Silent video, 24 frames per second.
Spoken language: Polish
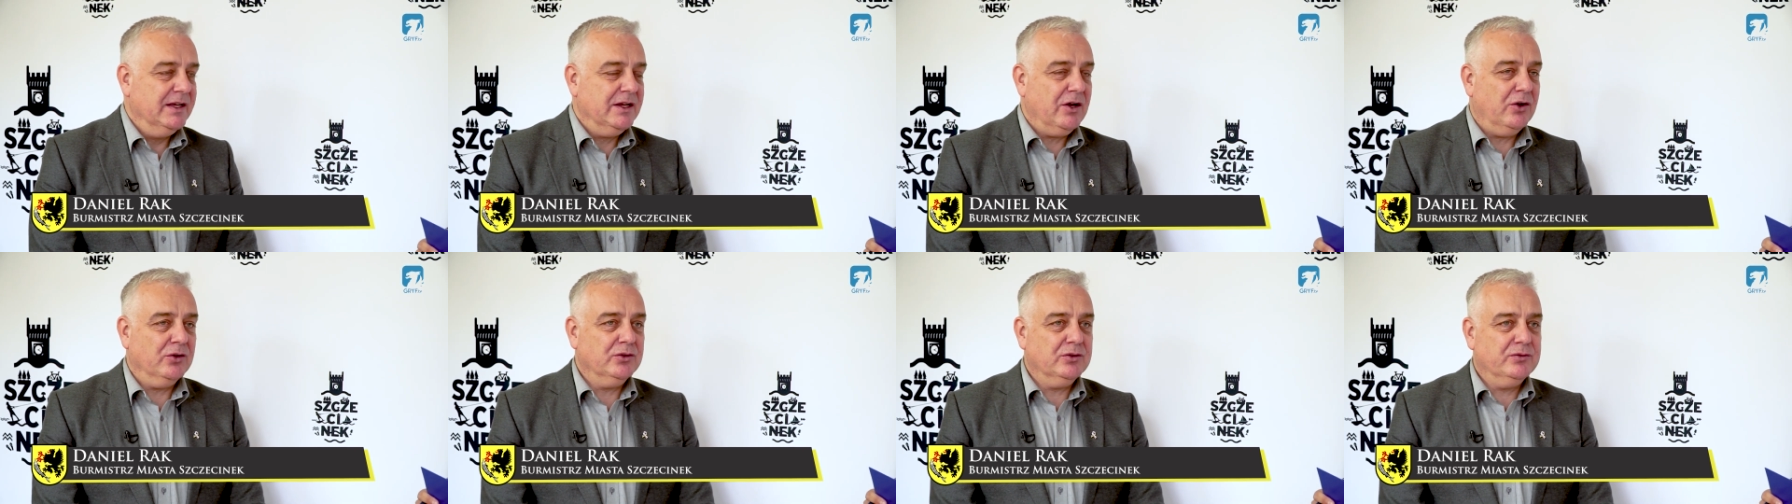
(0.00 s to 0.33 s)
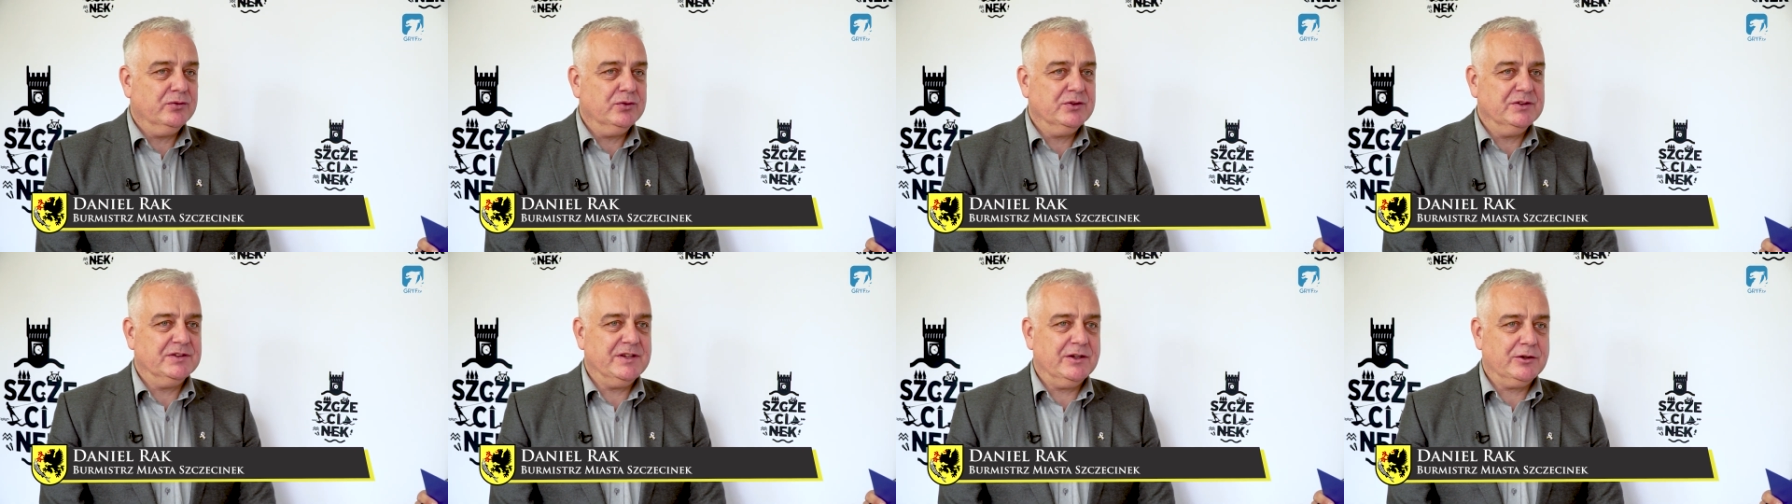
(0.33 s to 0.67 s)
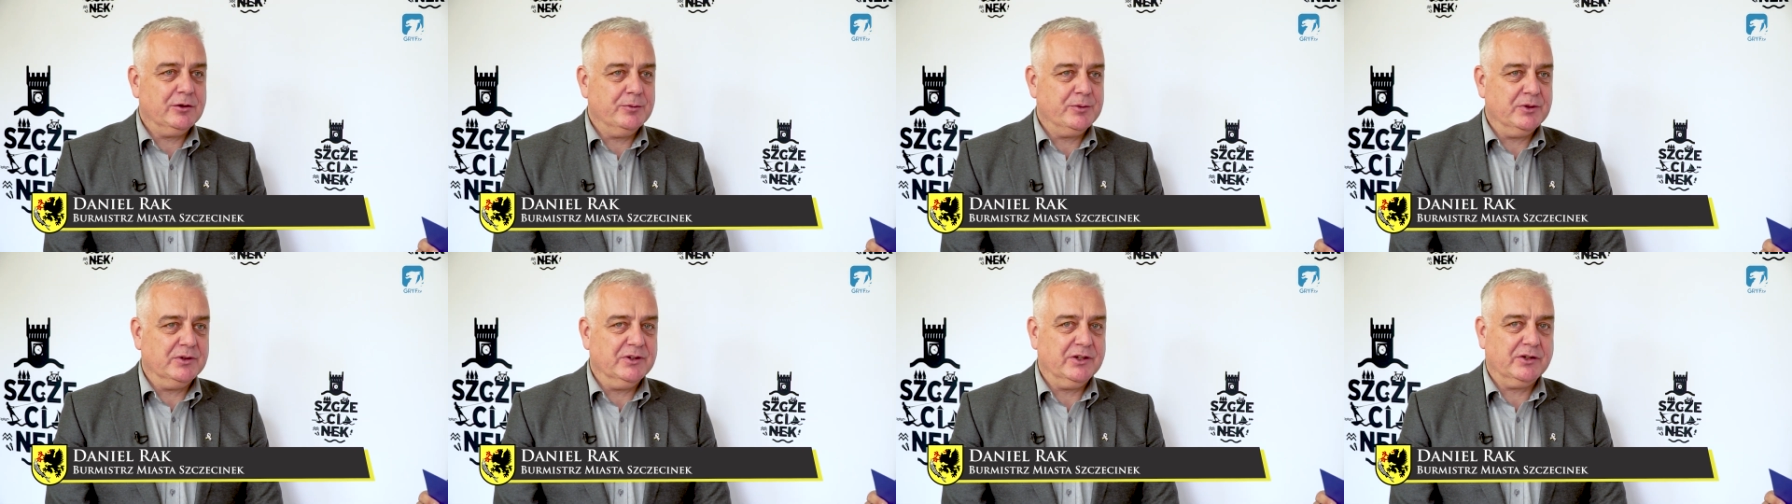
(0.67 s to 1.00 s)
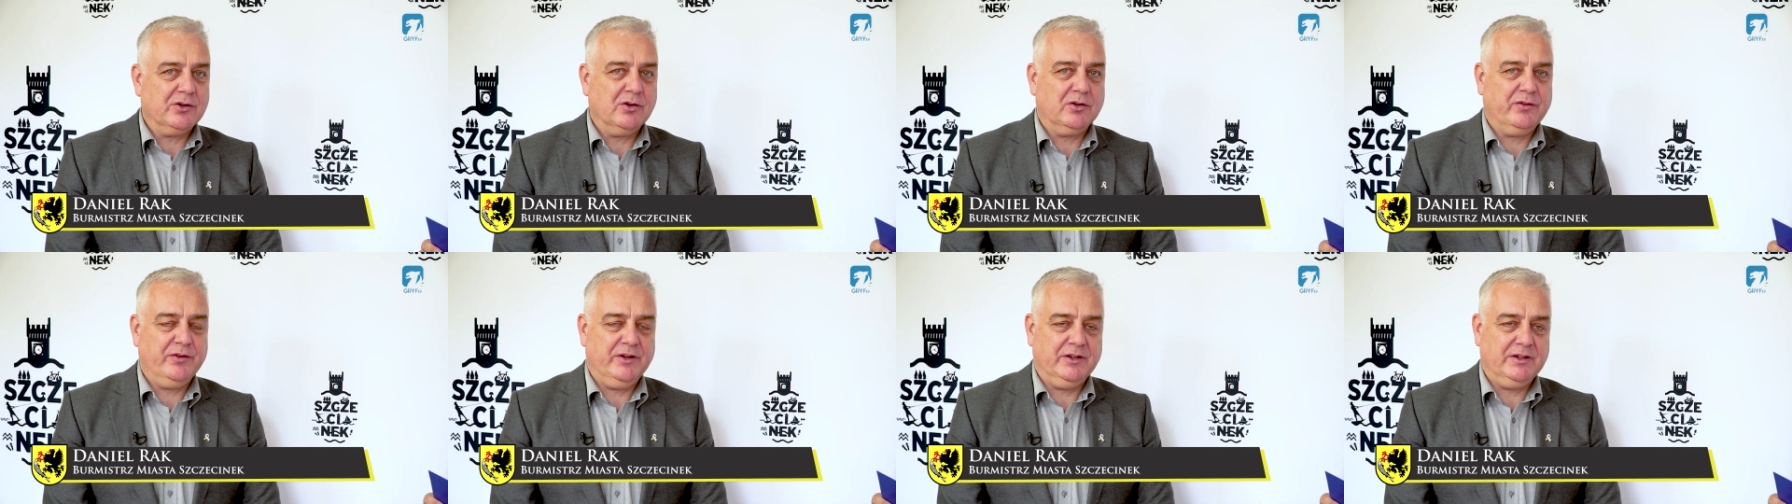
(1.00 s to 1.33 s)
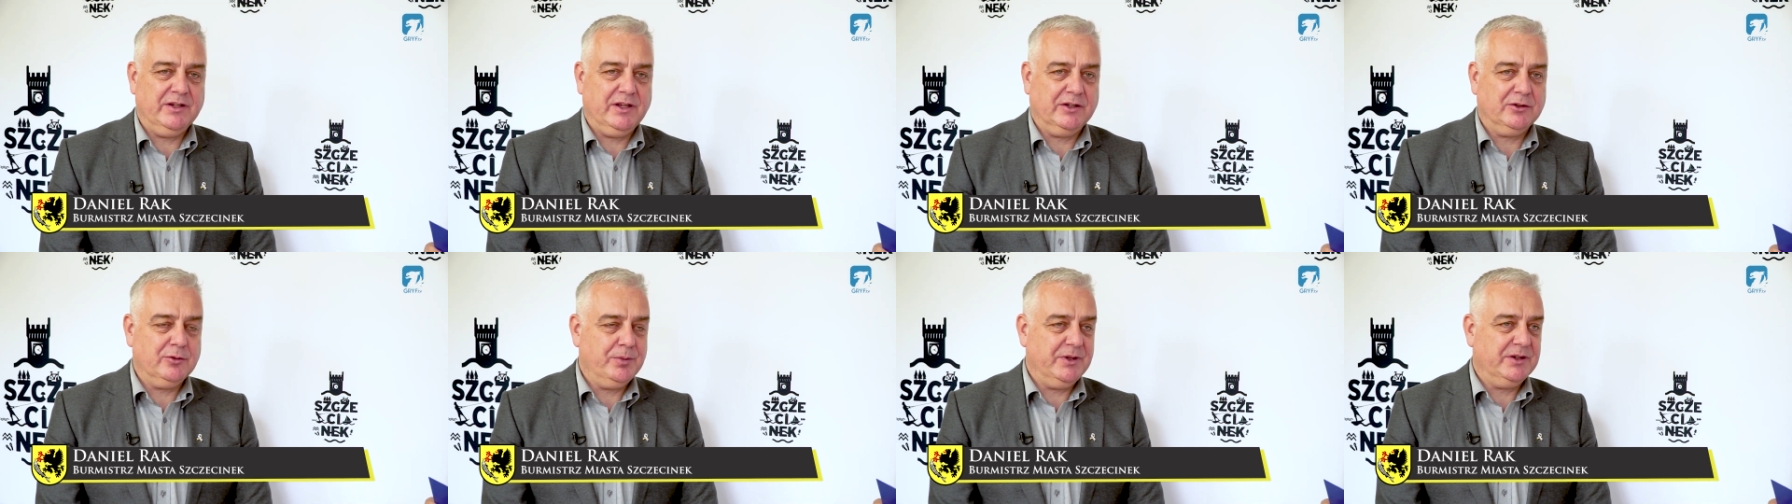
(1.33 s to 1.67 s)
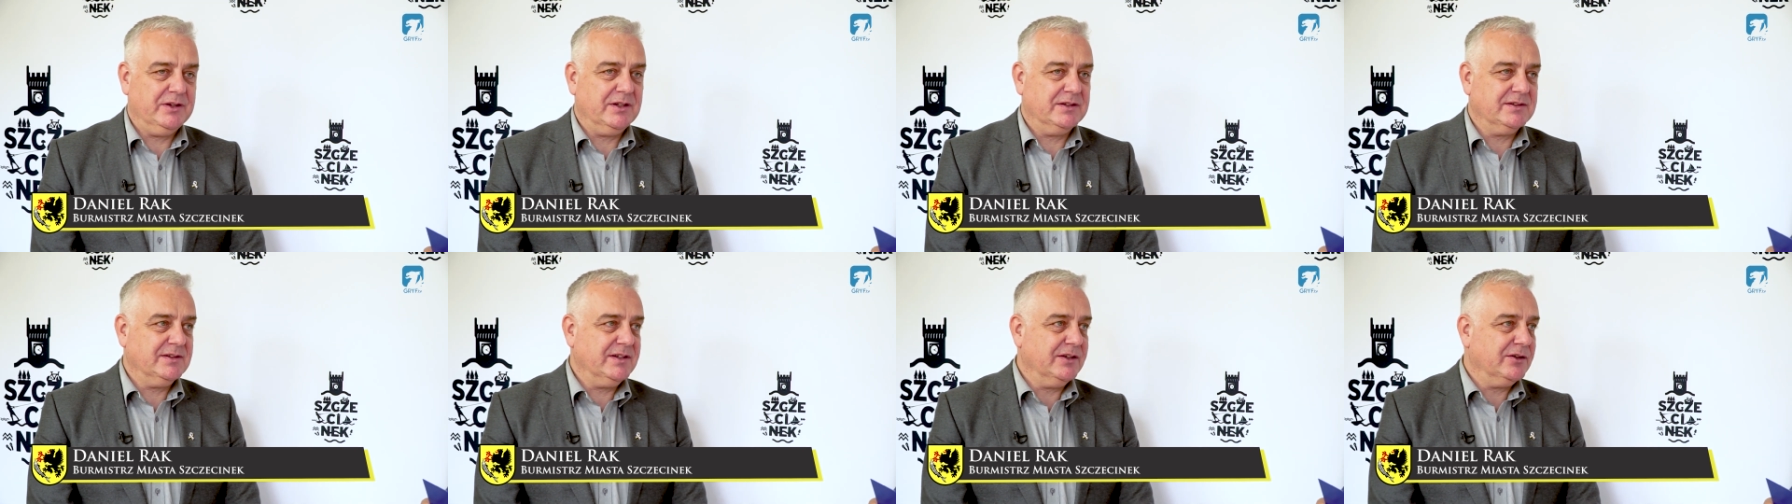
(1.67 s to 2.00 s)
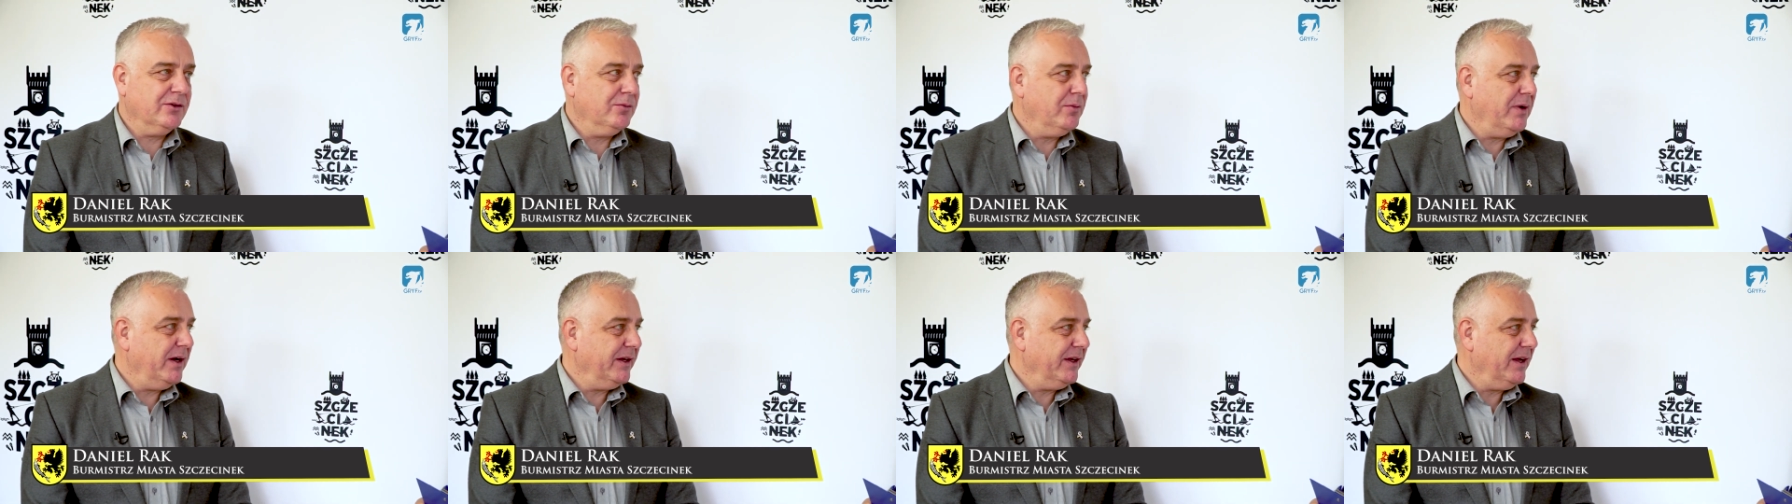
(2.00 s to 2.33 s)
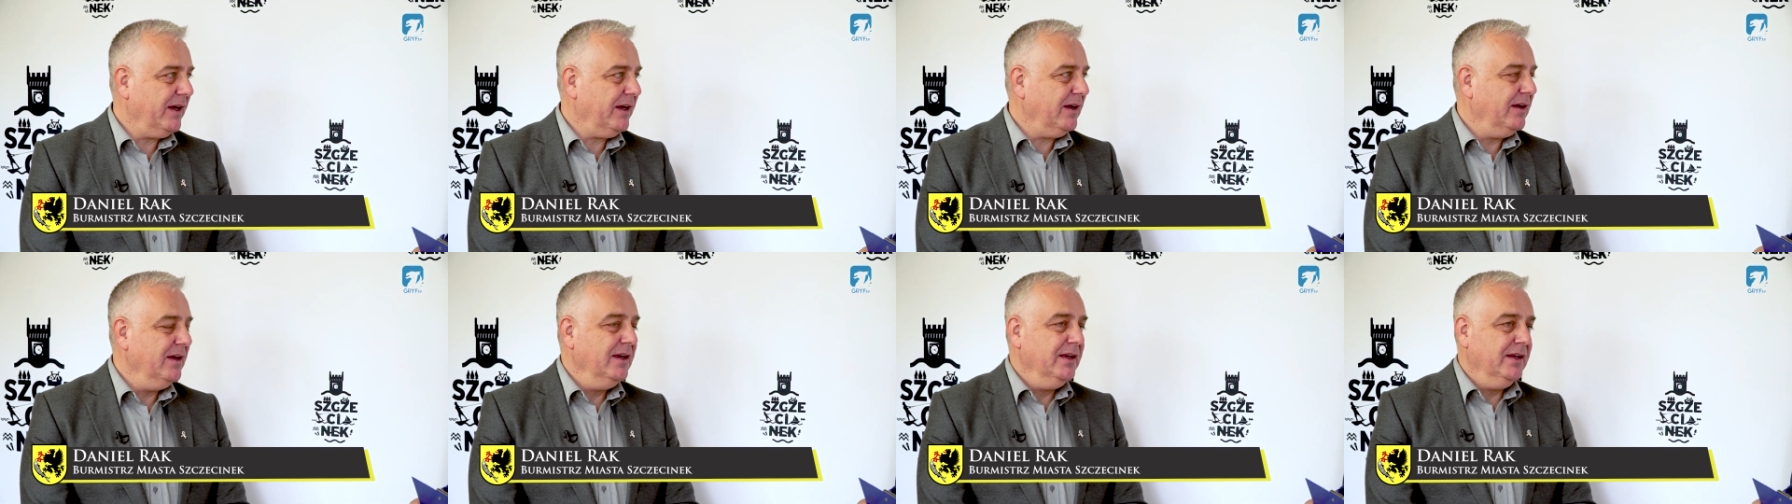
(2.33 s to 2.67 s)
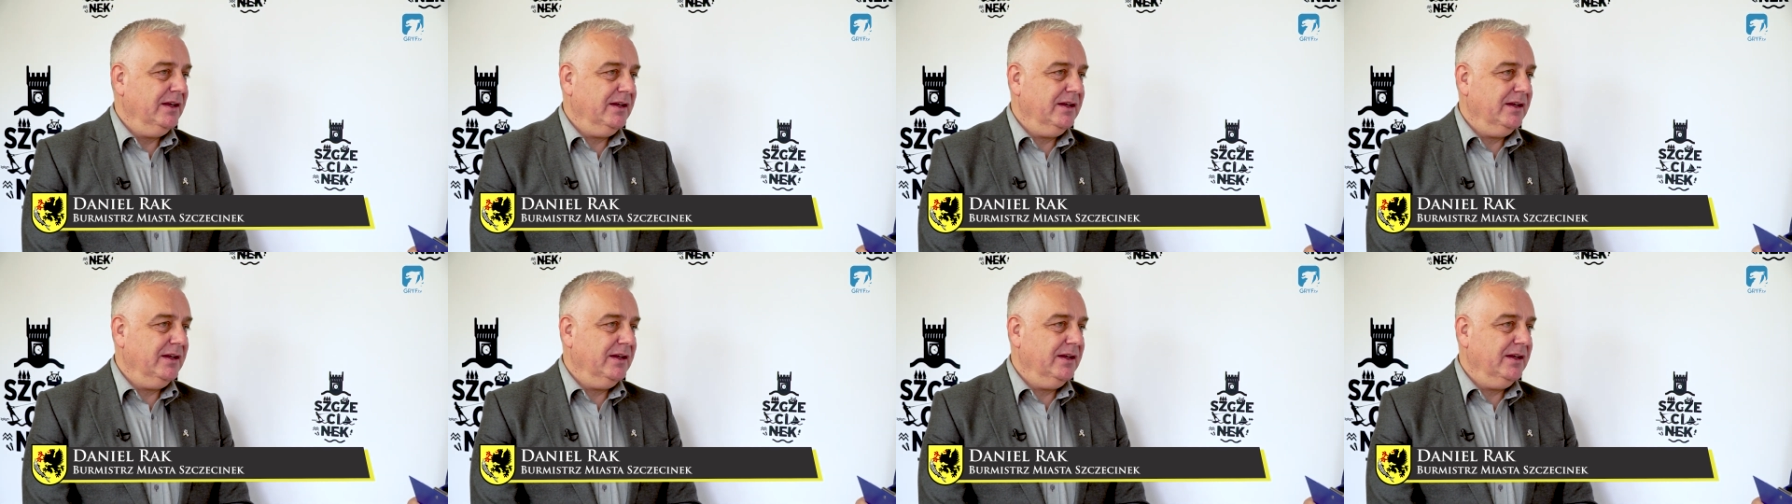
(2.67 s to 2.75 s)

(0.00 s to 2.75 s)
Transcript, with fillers: Od 25 kwietnia do 15 maja